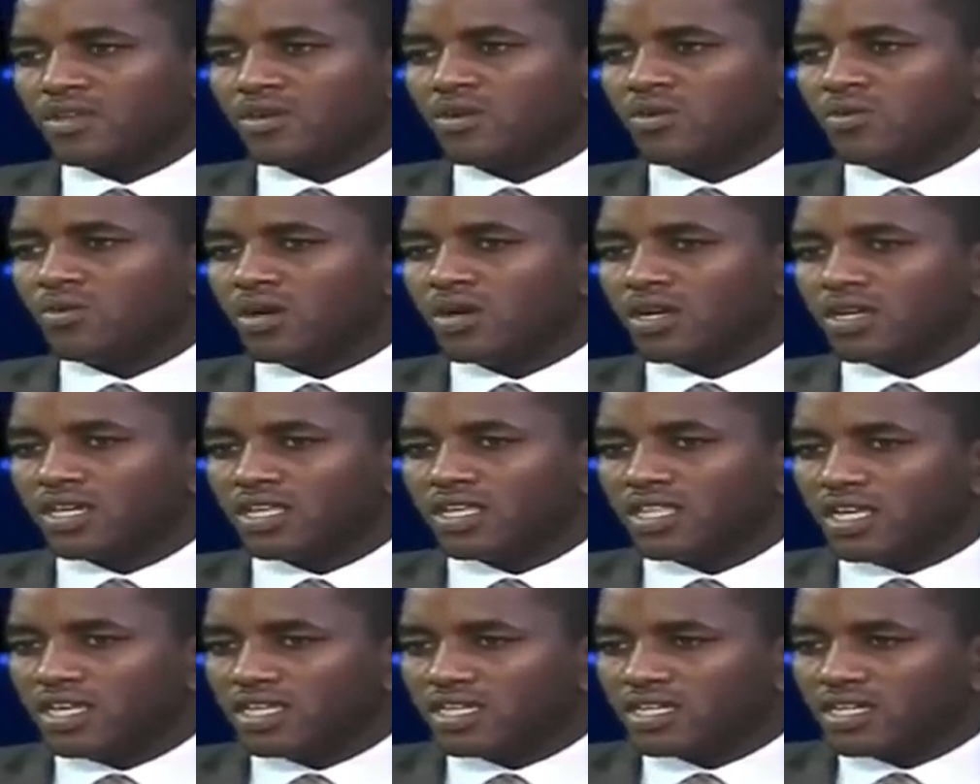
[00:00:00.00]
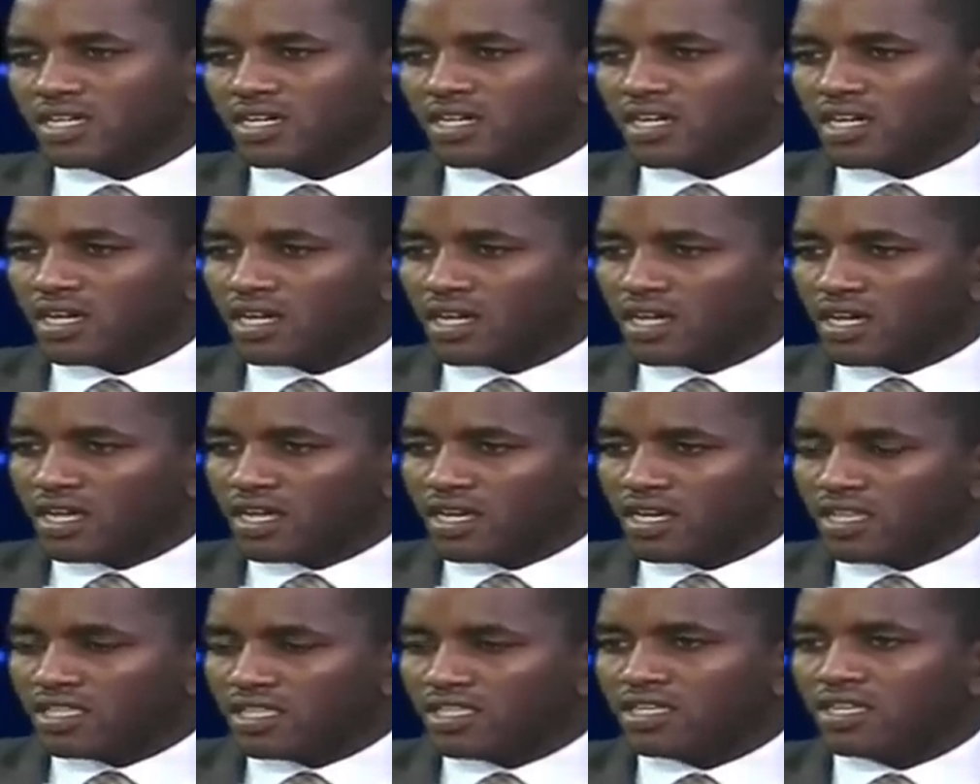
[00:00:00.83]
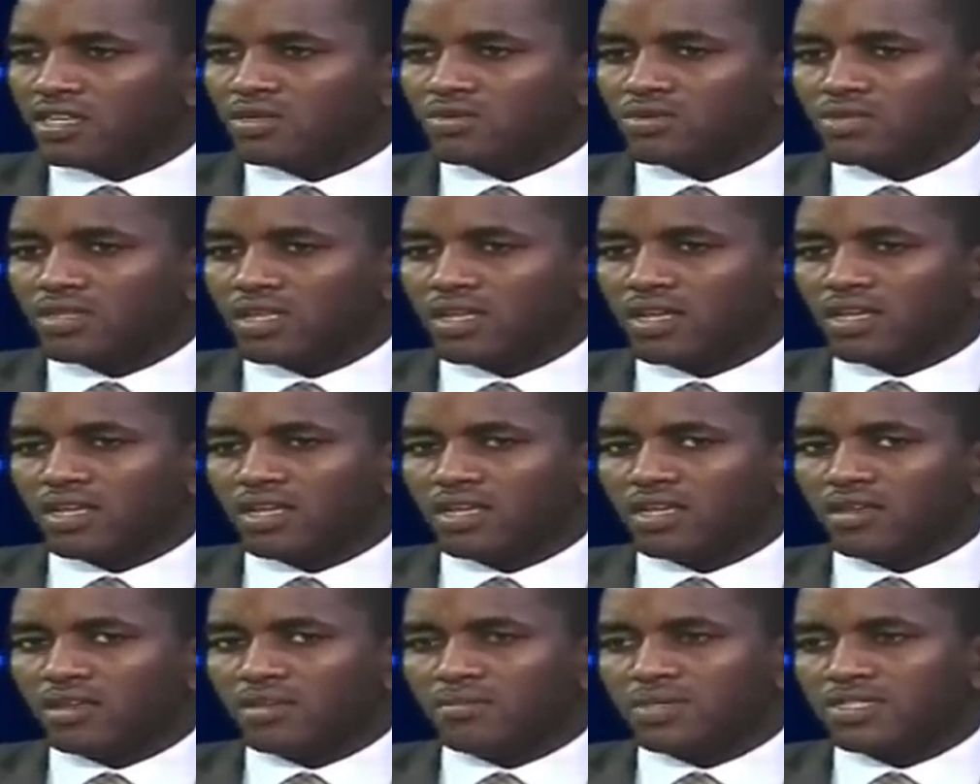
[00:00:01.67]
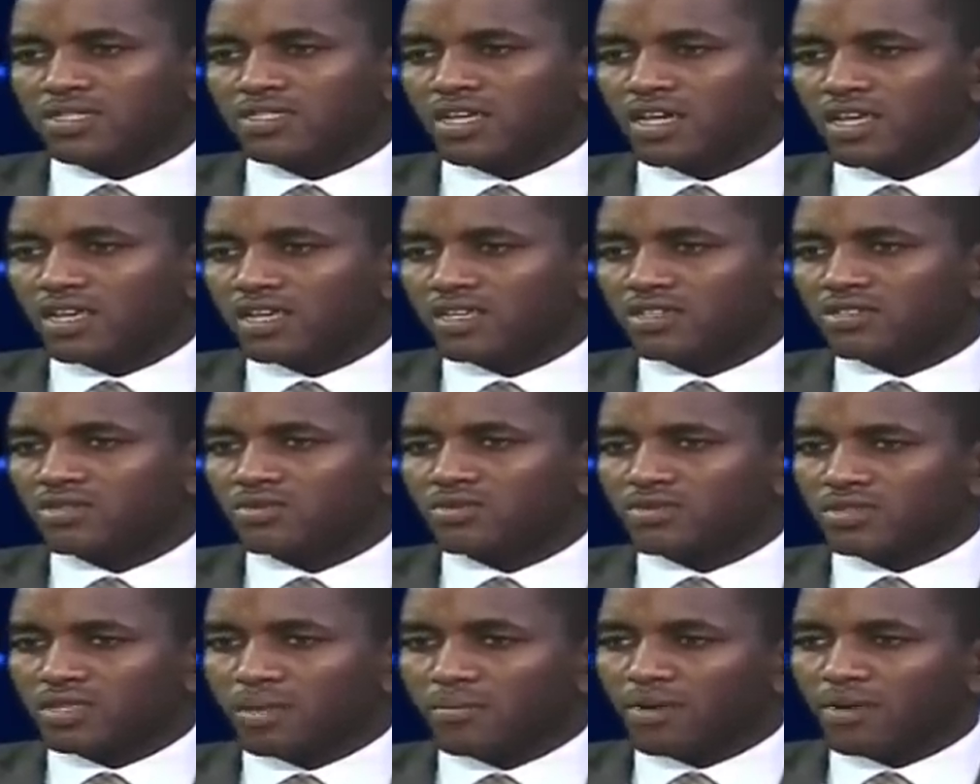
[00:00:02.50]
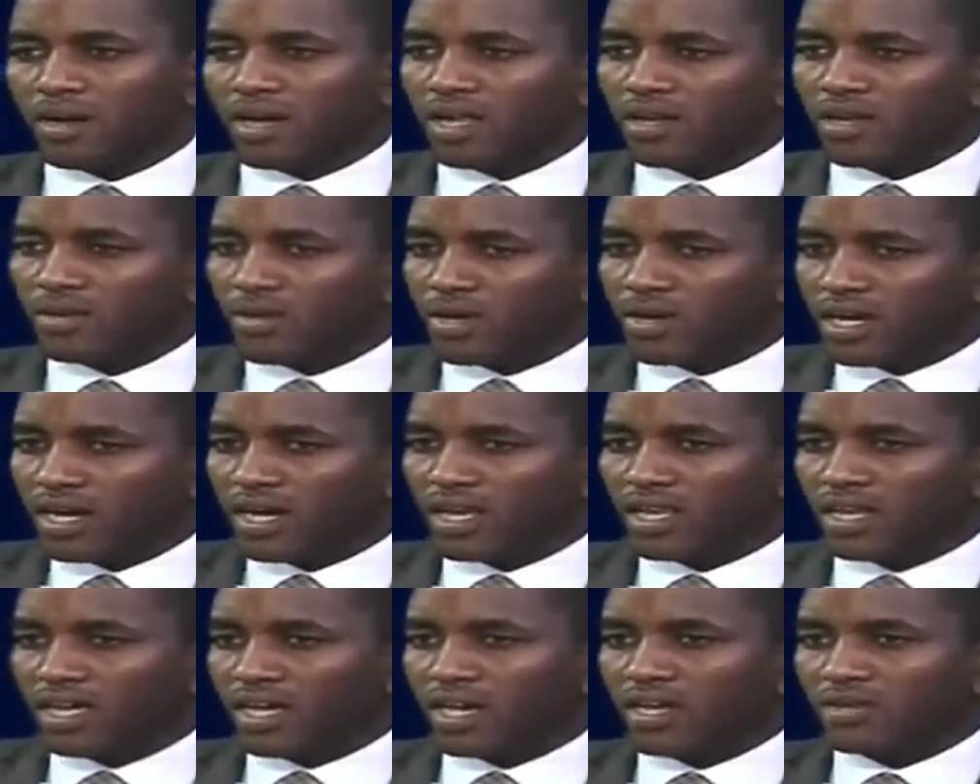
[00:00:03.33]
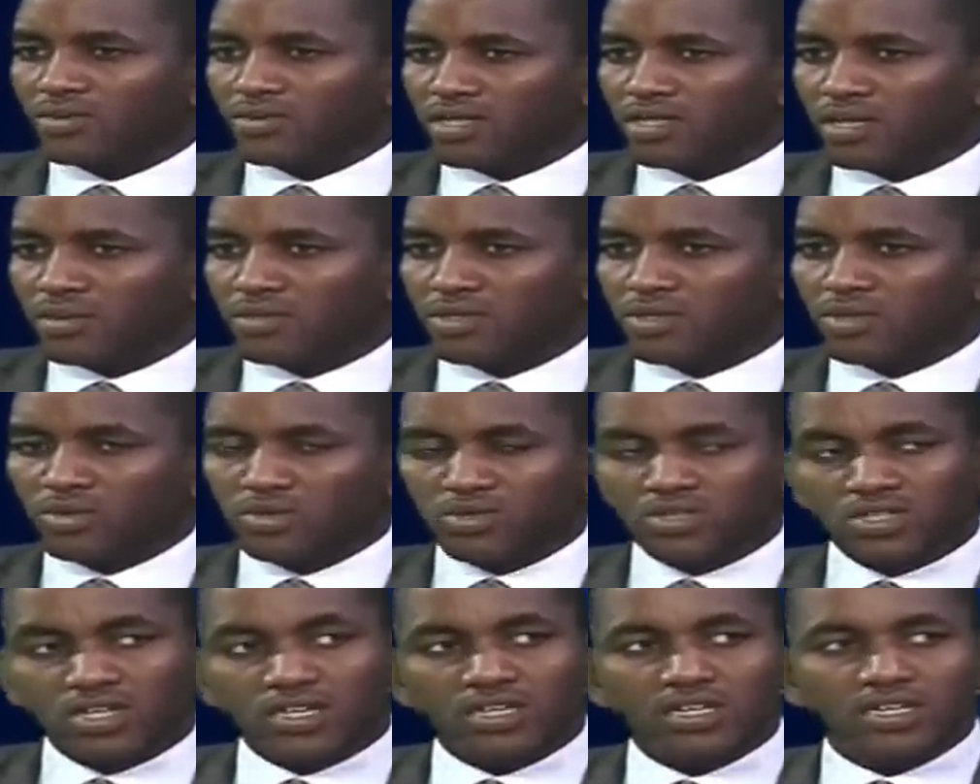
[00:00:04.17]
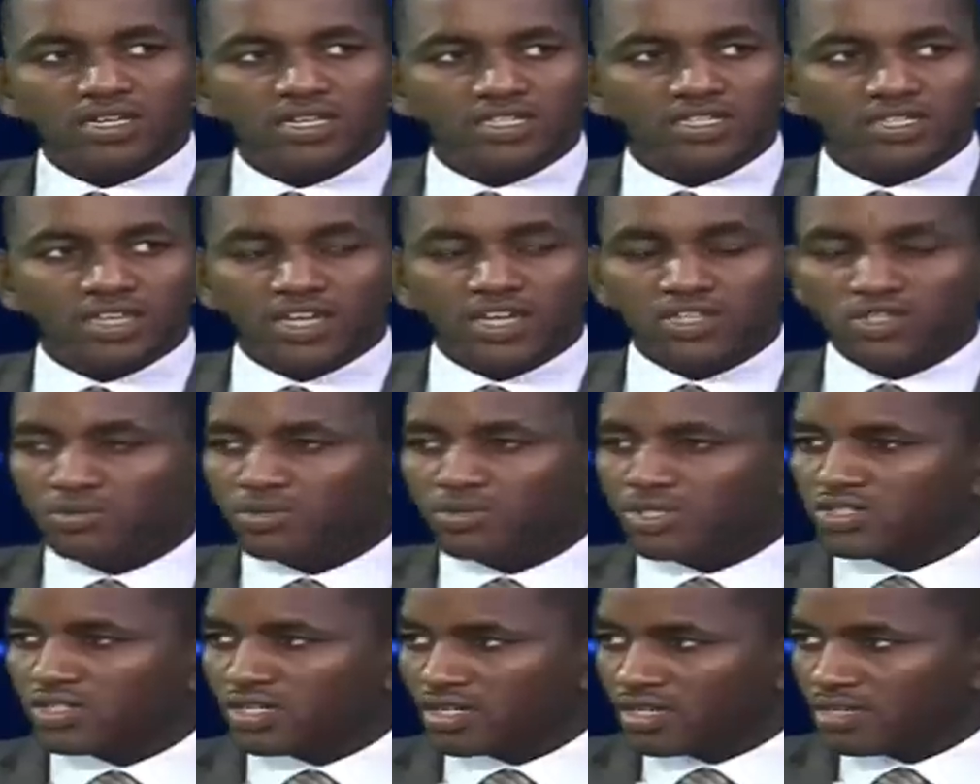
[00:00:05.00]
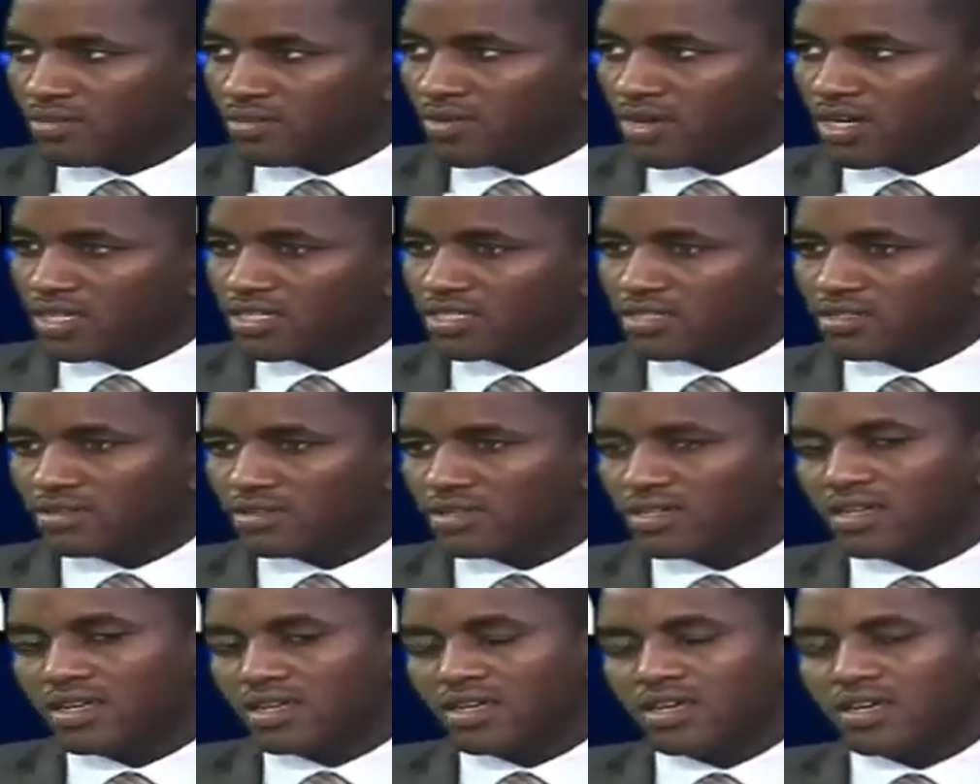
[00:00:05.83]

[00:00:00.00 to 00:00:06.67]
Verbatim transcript: وكذلك الذين المسائل التي تطبق على الوقائع القانونية المدروسة نتاج بشري معين